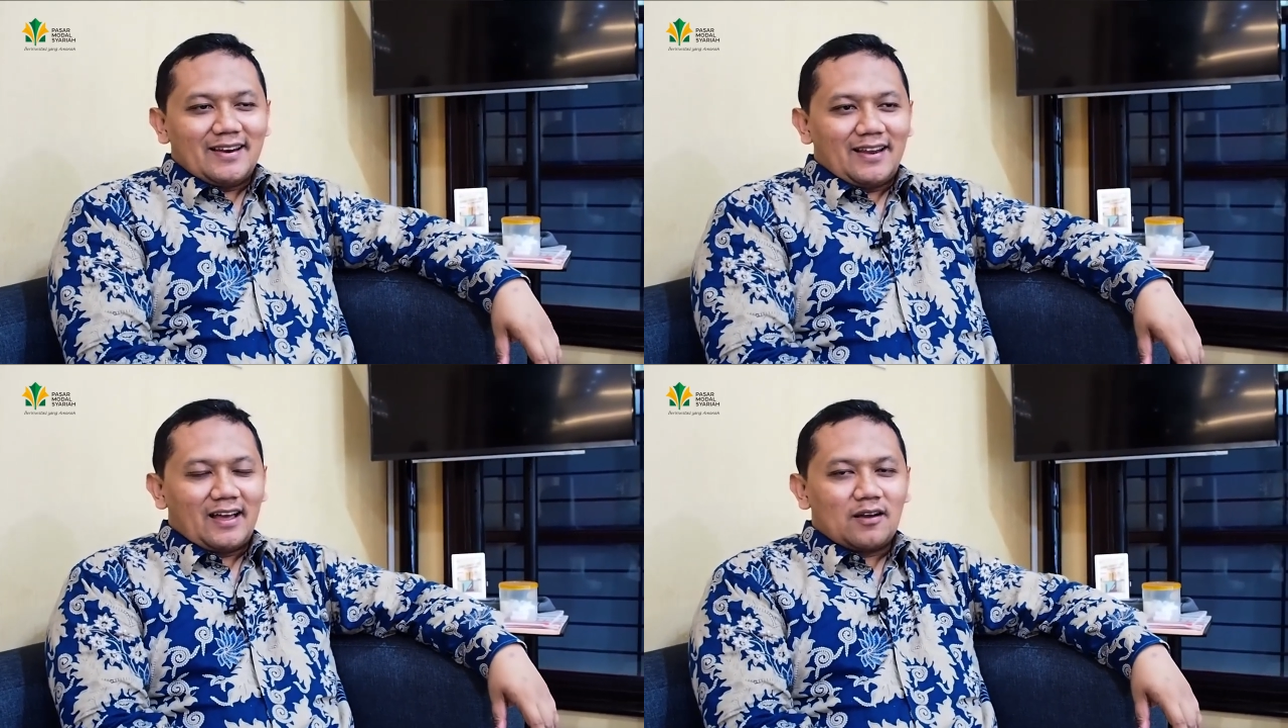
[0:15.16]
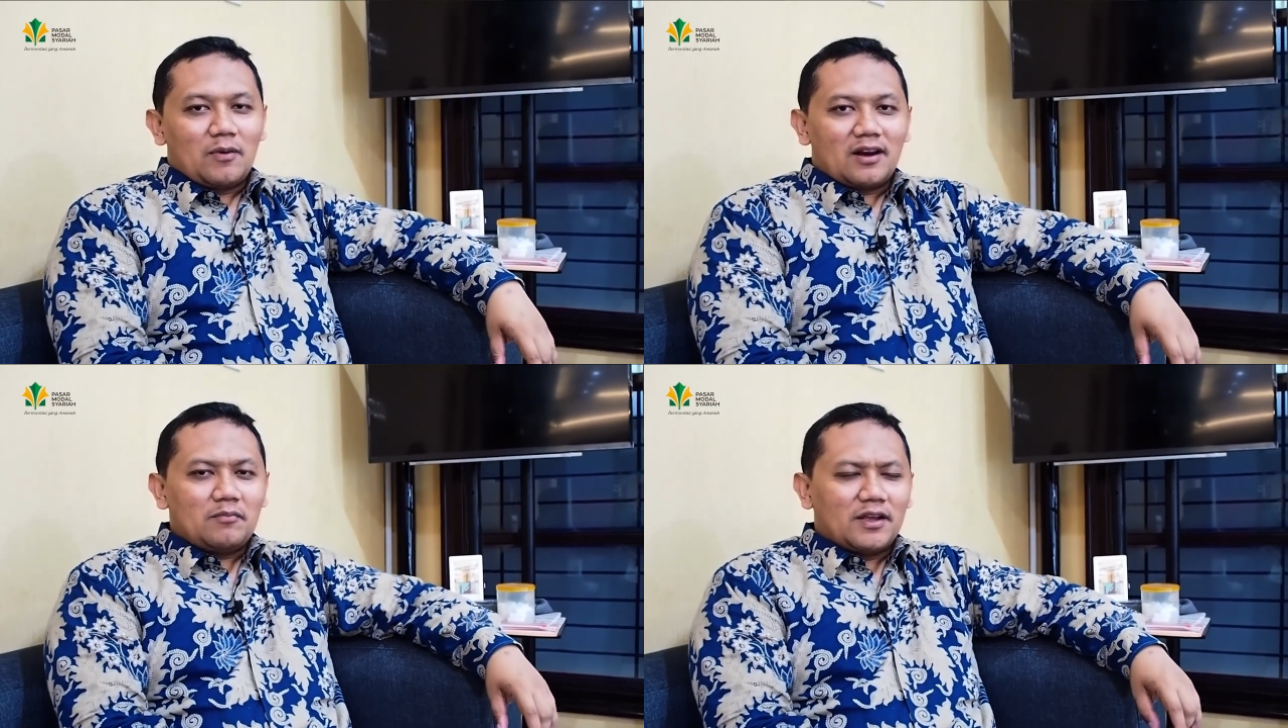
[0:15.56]
Nah,
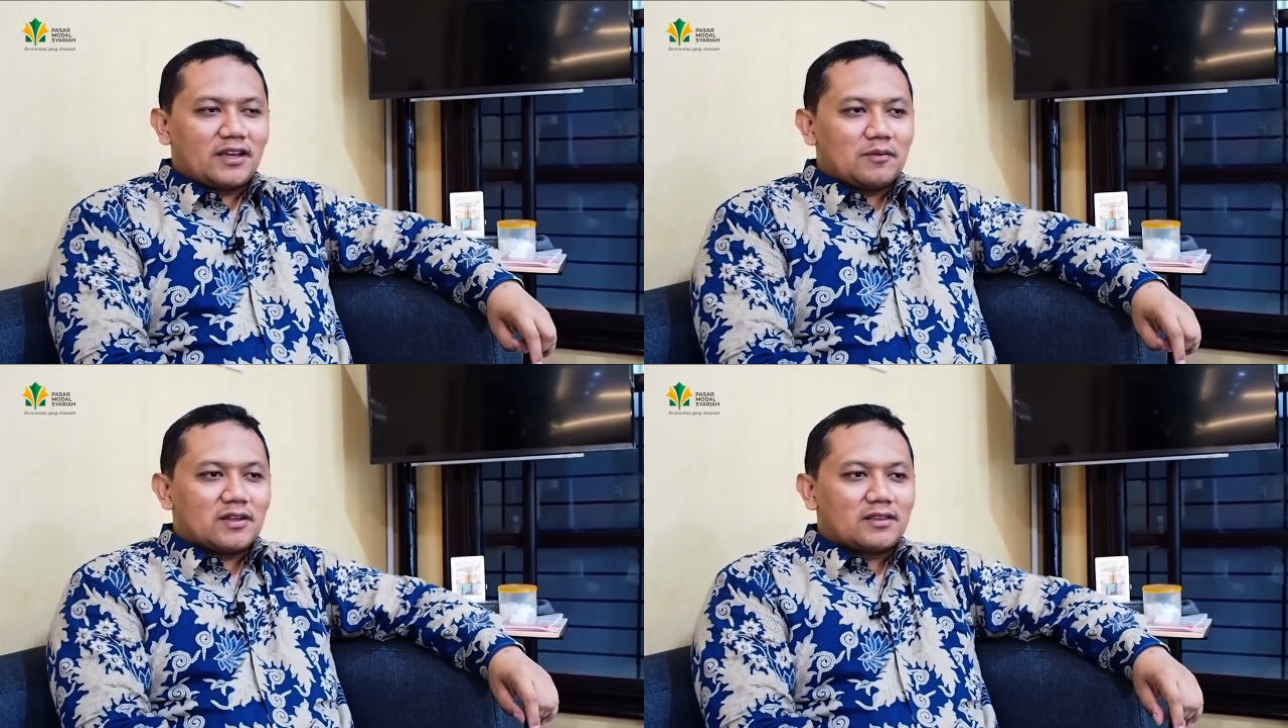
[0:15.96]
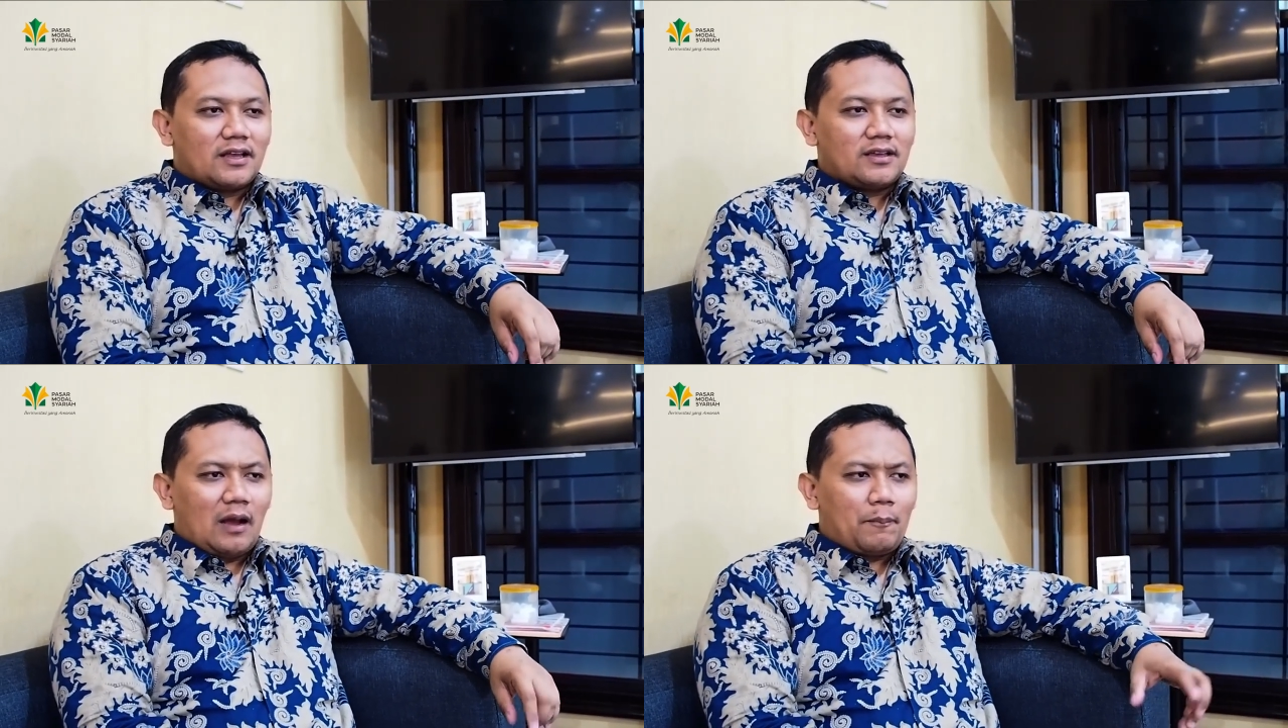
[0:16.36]
kemarin banyak yang
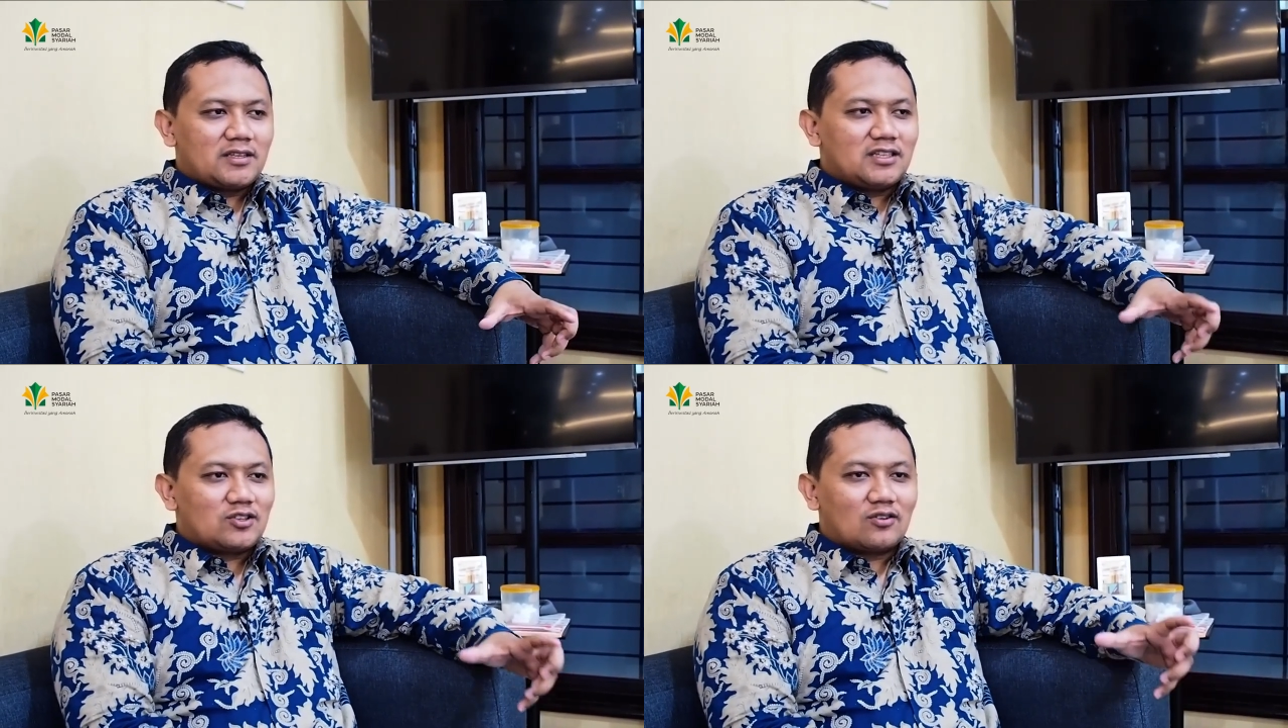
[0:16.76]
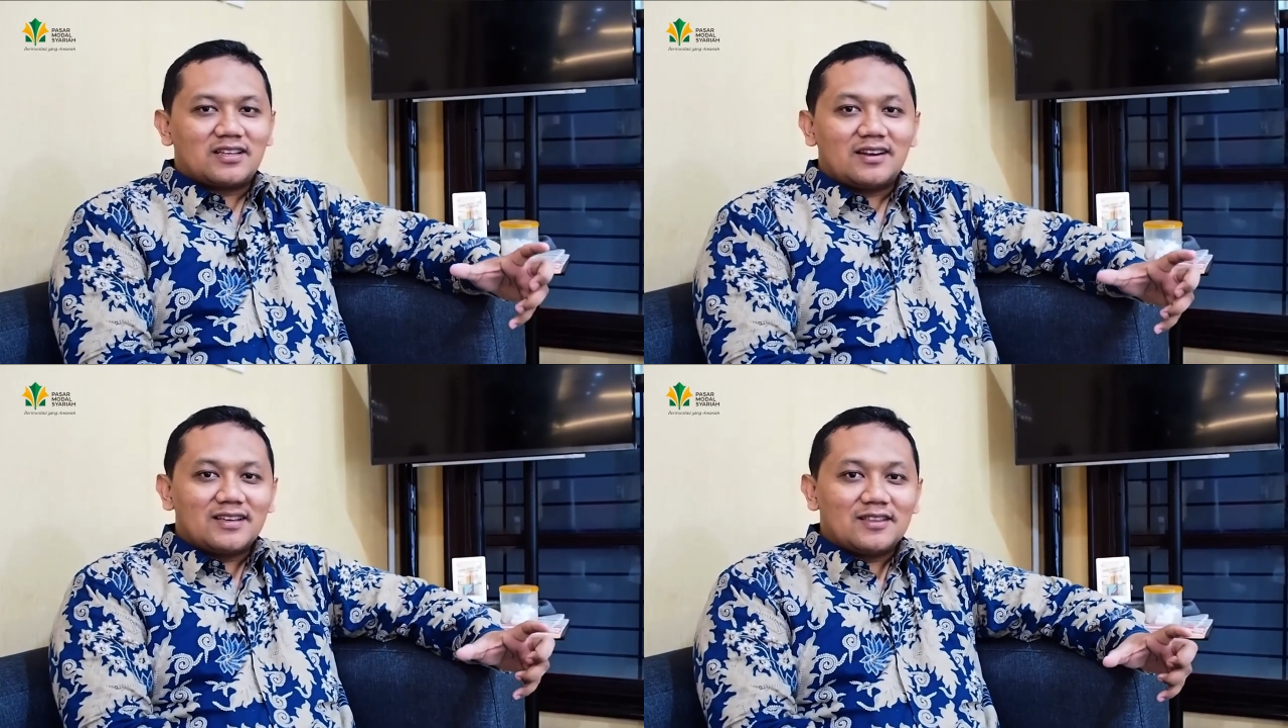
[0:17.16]
bertanya, apa sih short
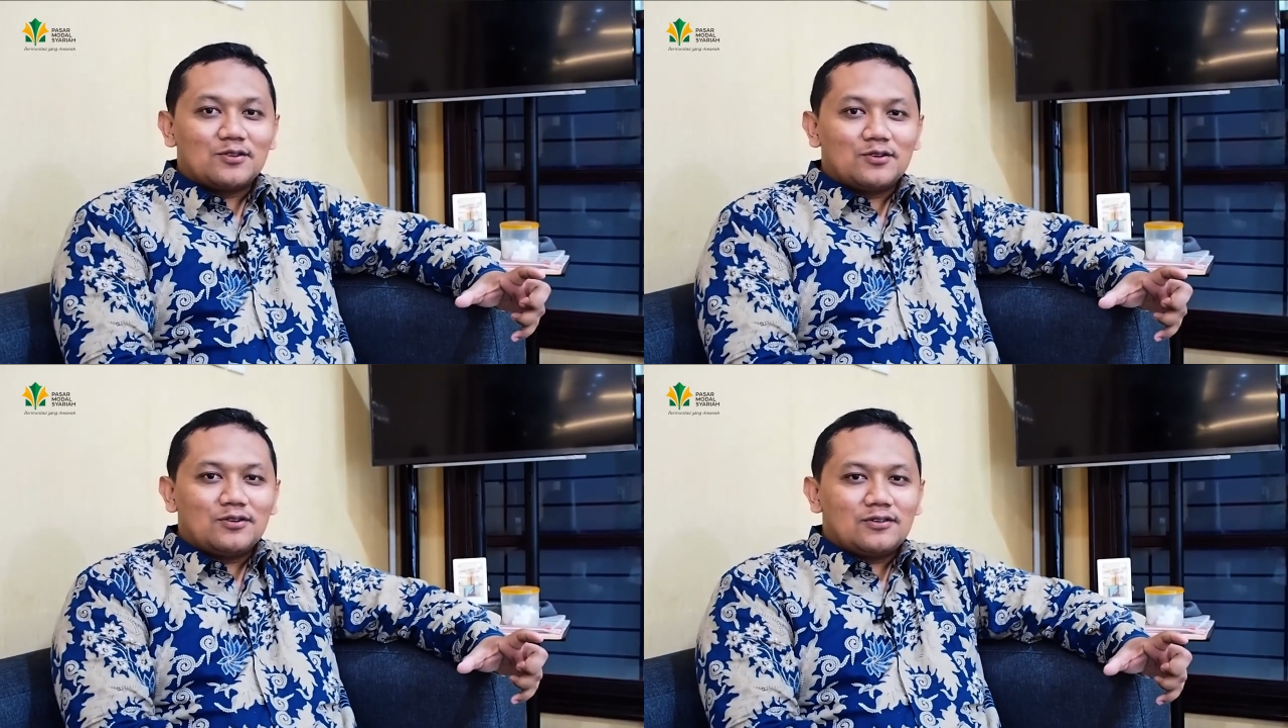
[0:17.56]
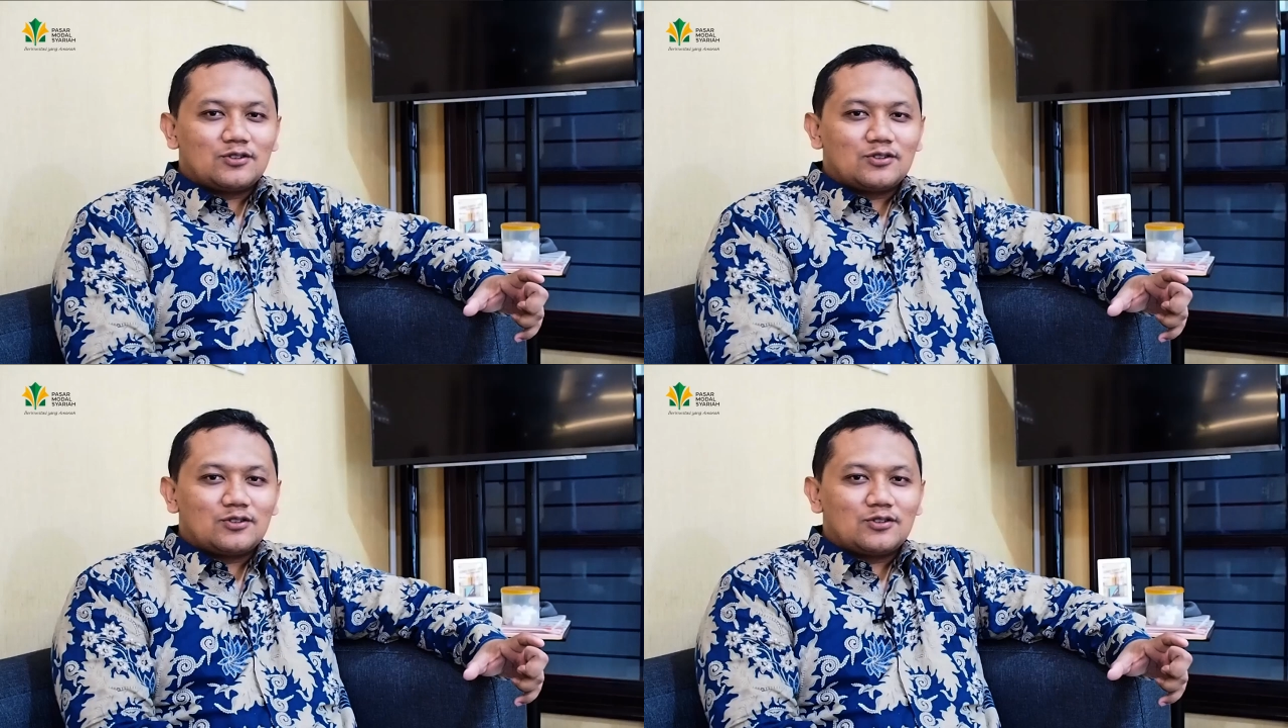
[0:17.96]
selling itu?